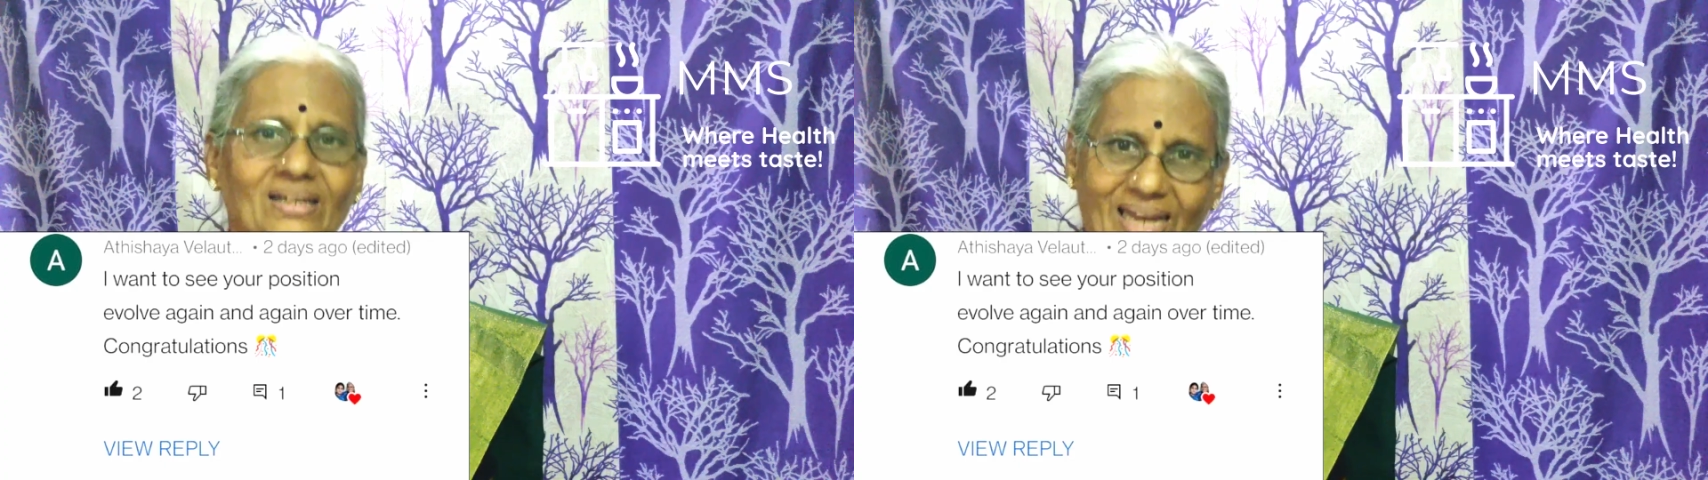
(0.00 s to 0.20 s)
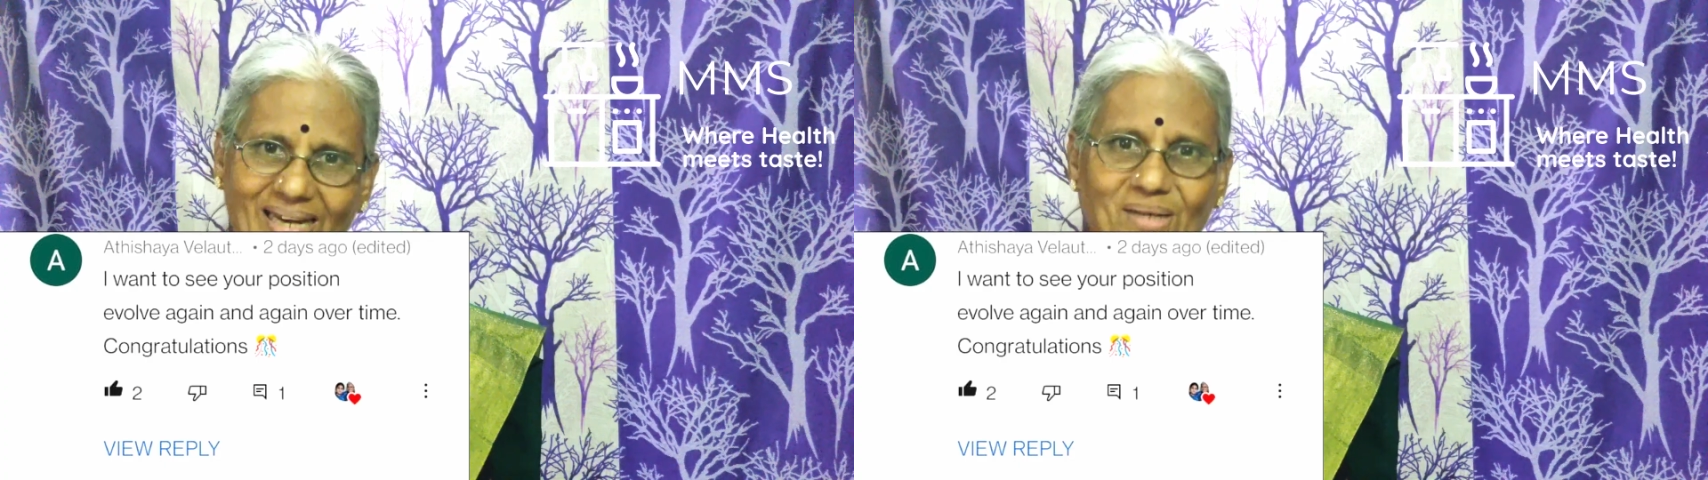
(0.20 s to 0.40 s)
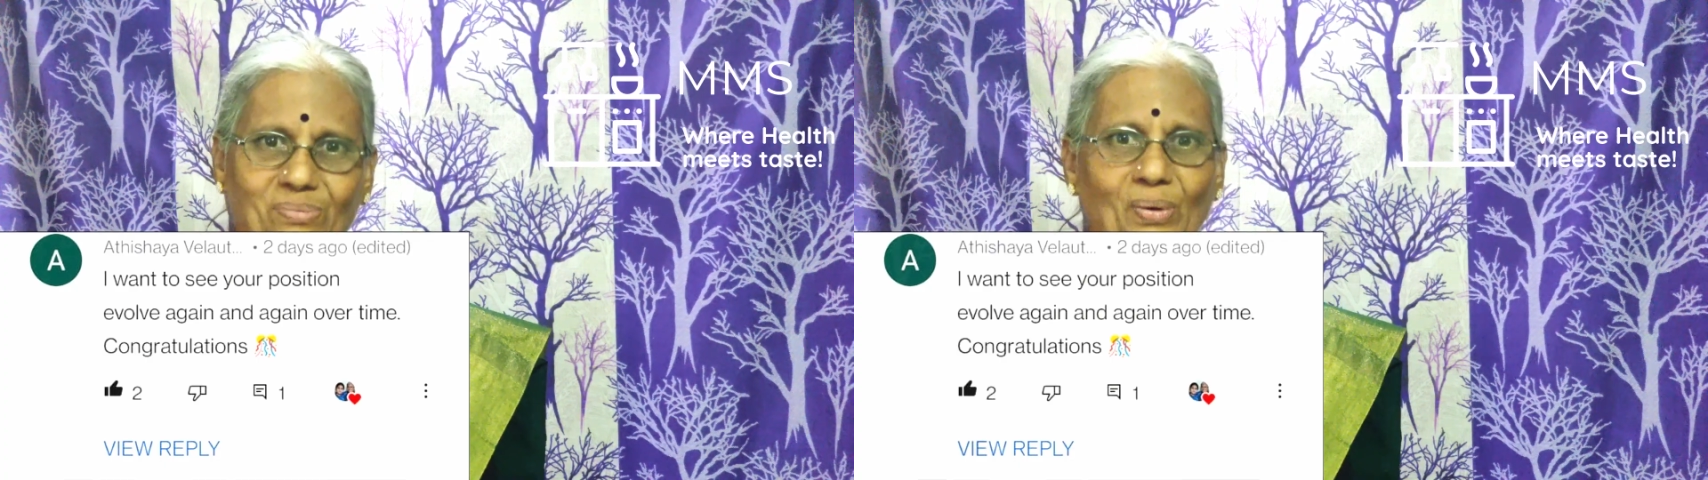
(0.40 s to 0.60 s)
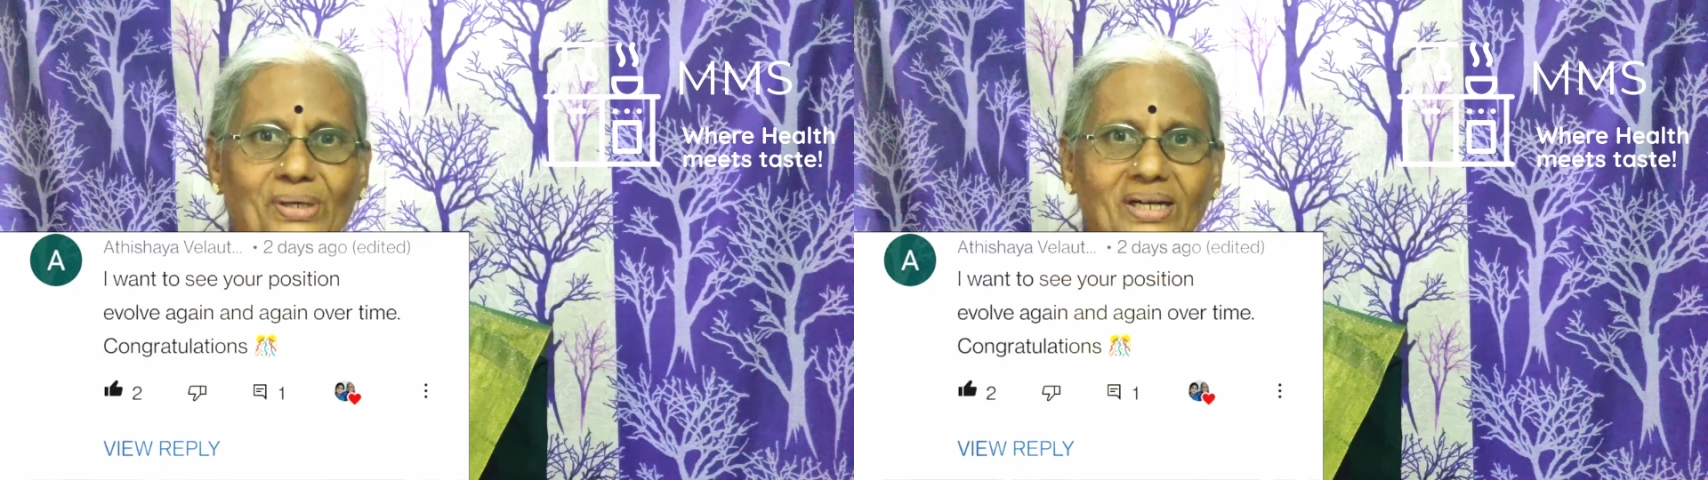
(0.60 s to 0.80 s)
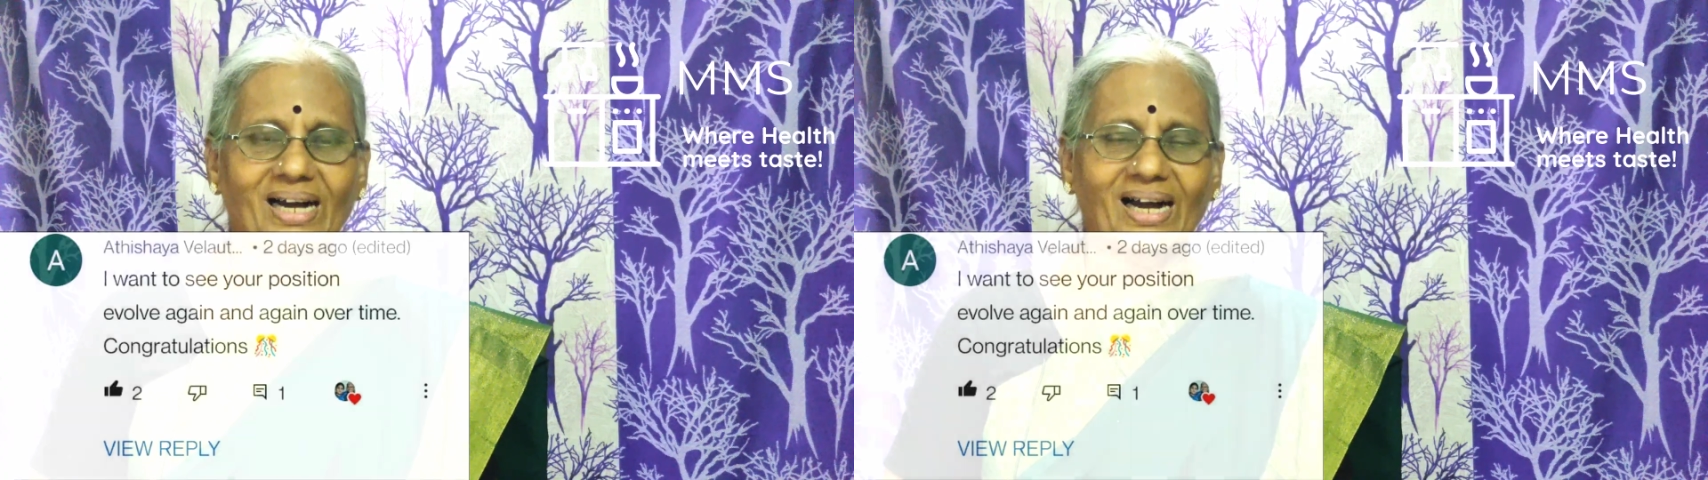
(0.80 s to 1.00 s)
எனக்கு
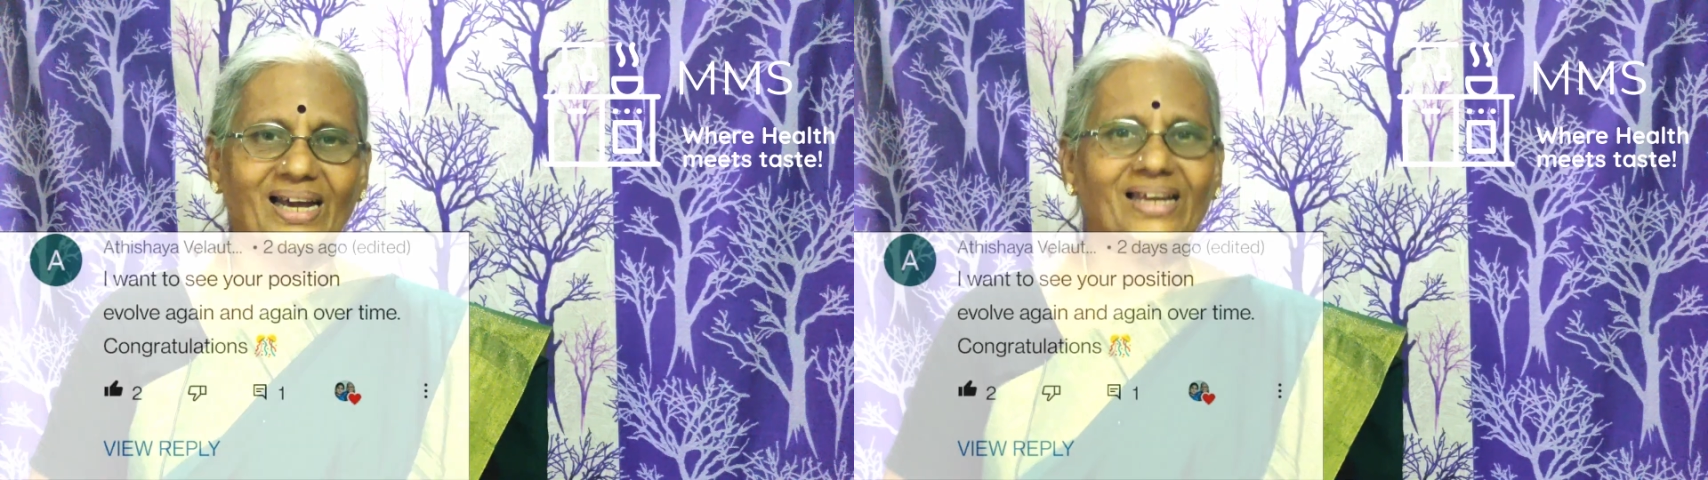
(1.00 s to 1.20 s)
போட்டிருக்காங்க